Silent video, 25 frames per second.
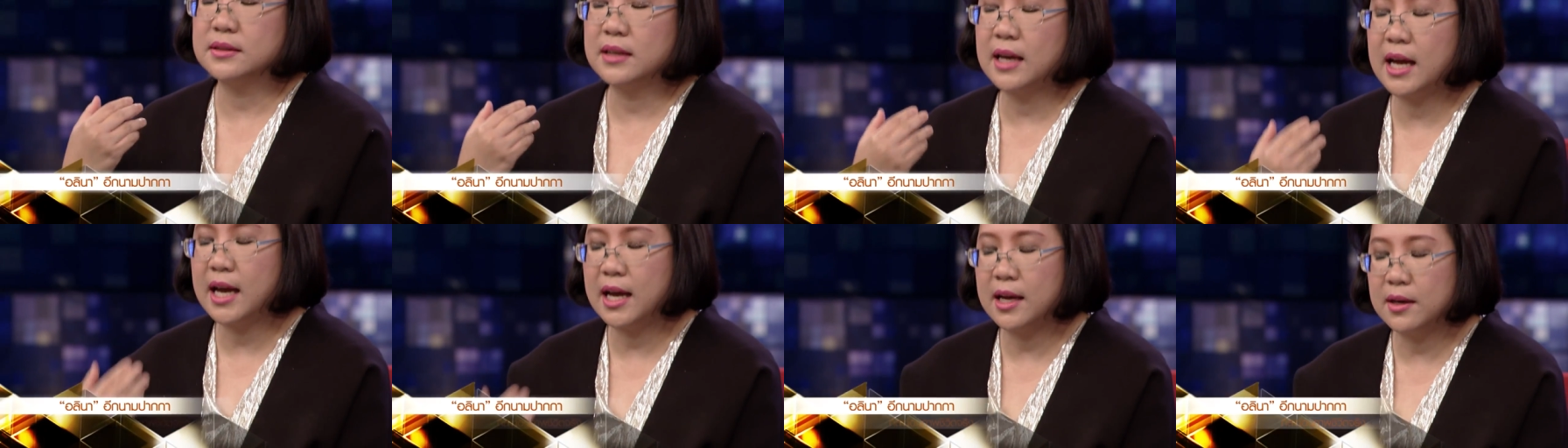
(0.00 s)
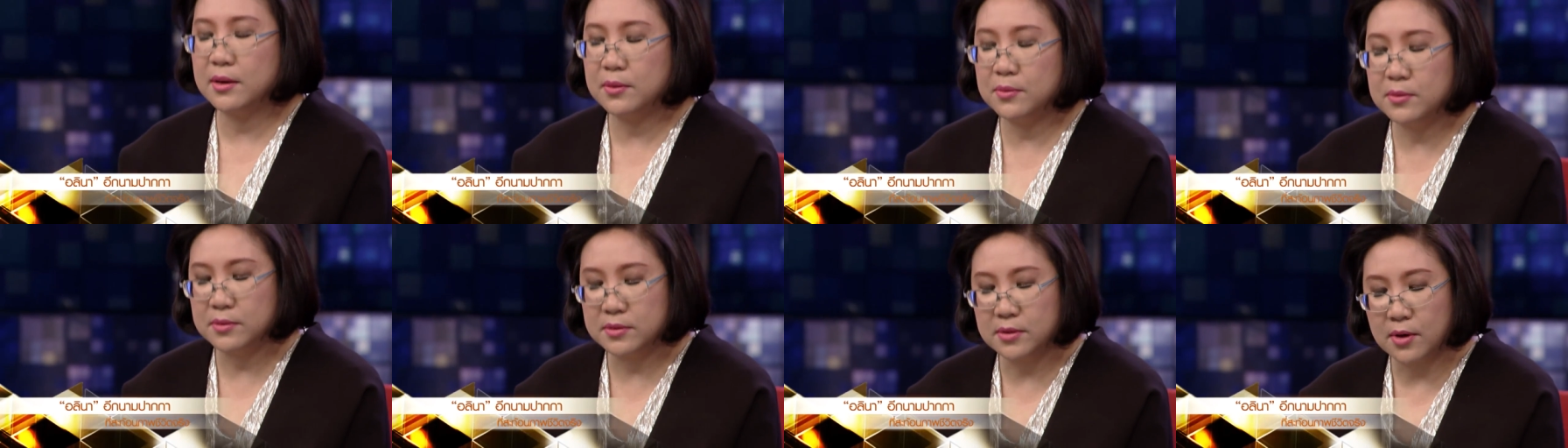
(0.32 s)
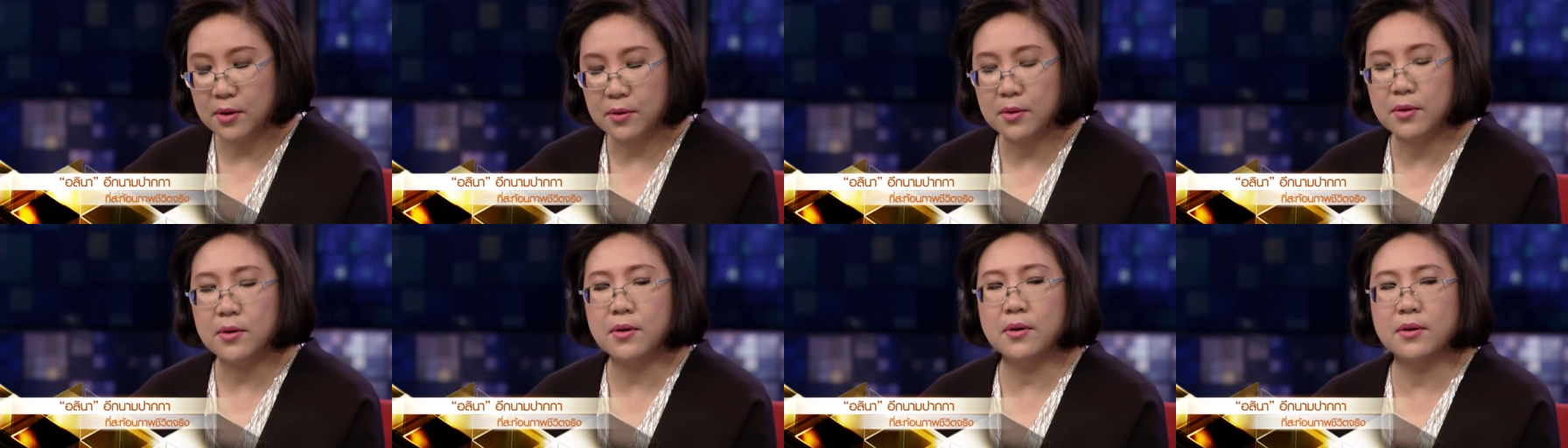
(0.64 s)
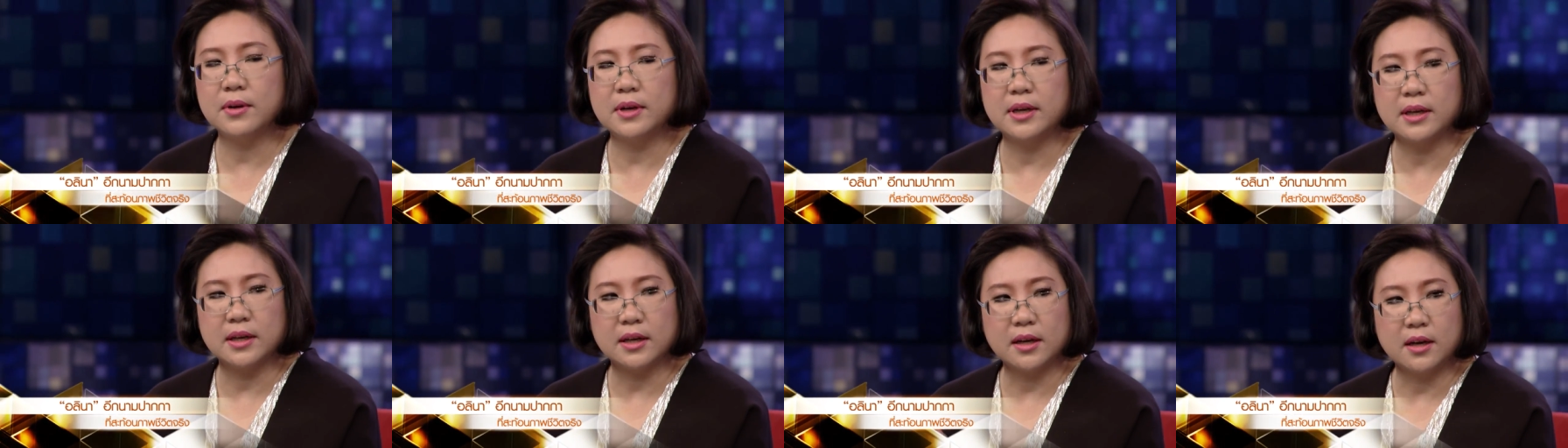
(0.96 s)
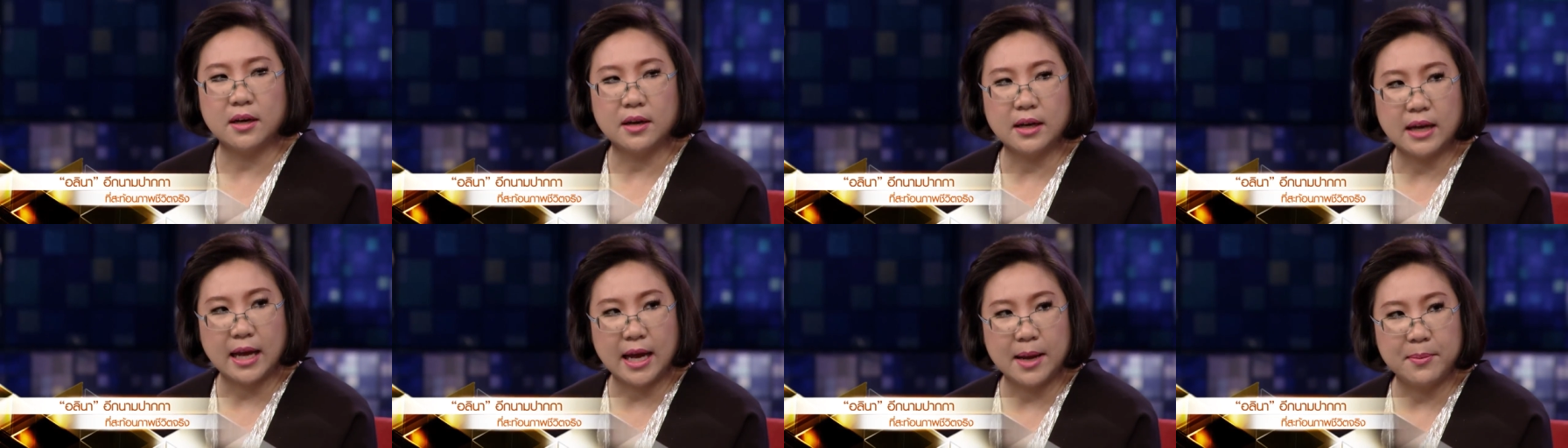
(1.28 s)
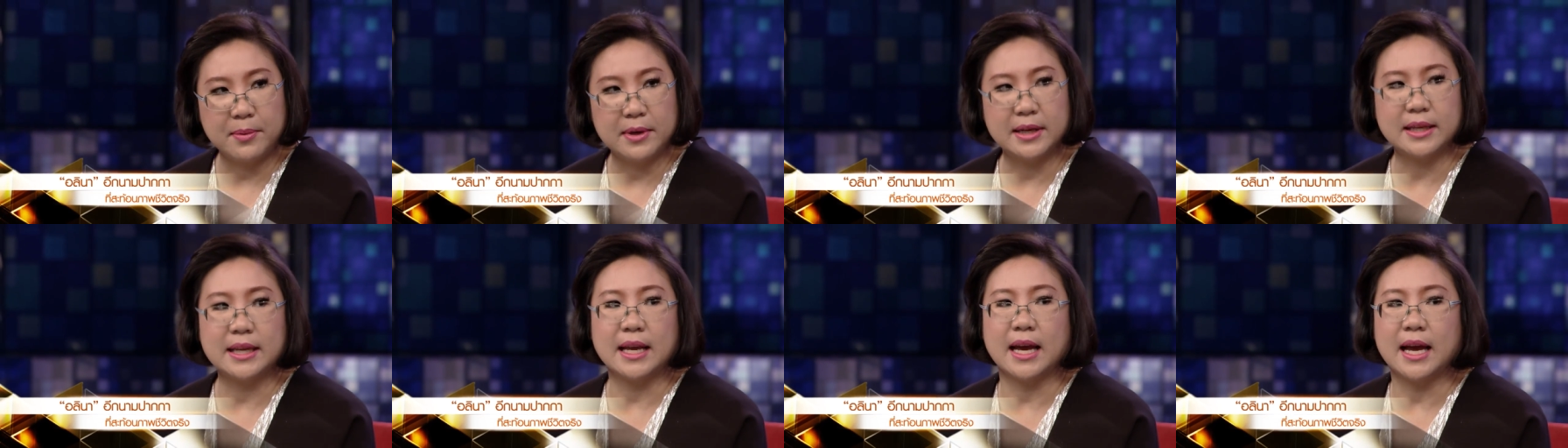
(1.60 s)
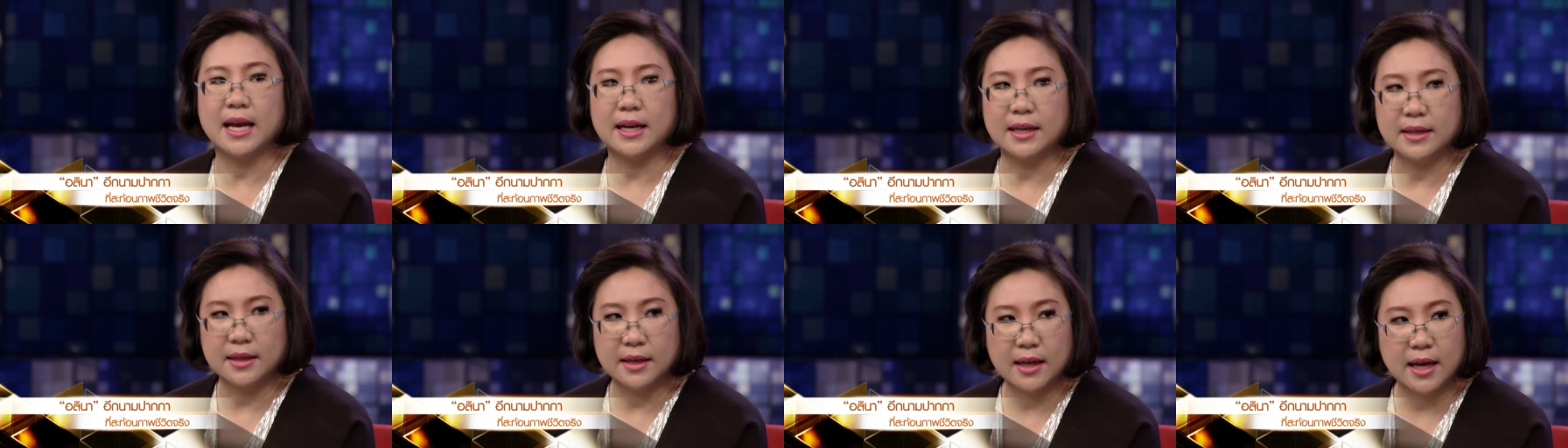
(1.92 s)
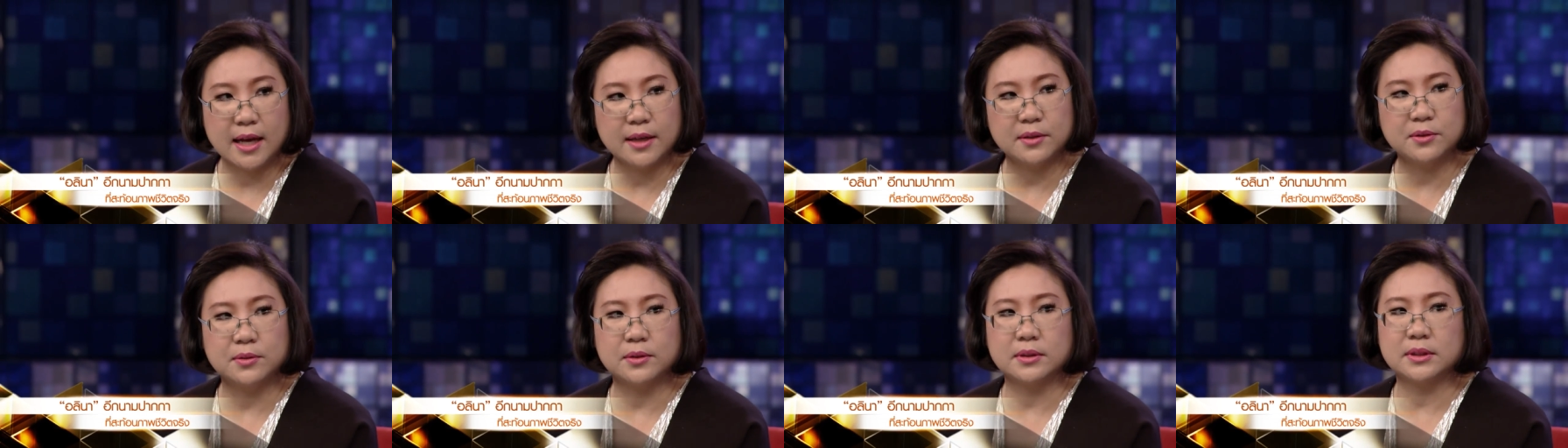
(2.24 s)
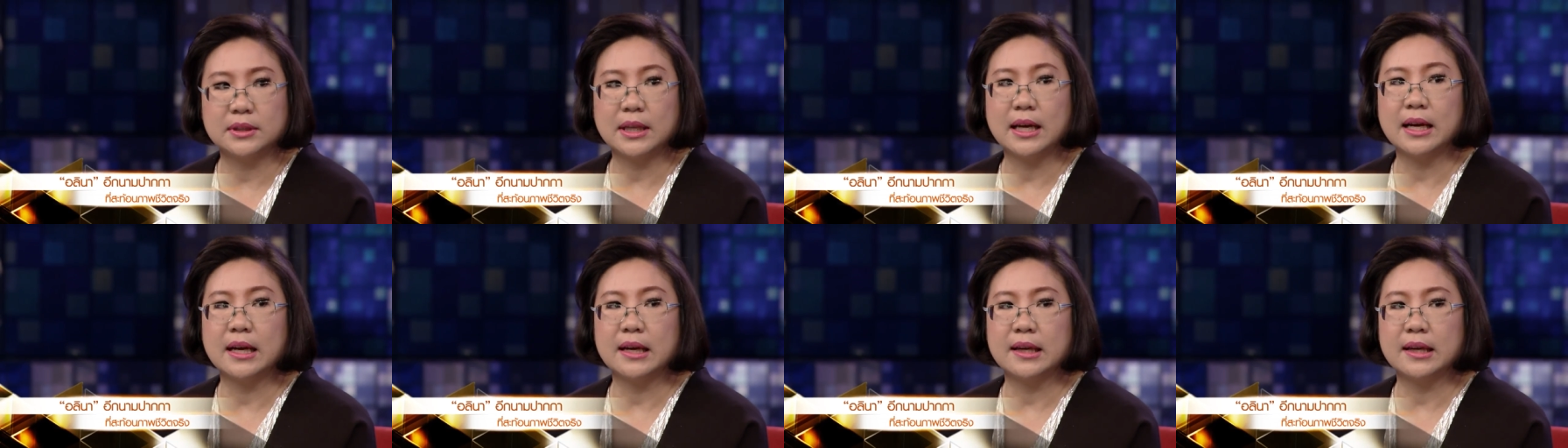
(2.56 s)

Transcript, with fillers: ฆ่าลูกสองคนแล้วก็ฆ่าภรรยาแล้วก็ฆ่าตัวตา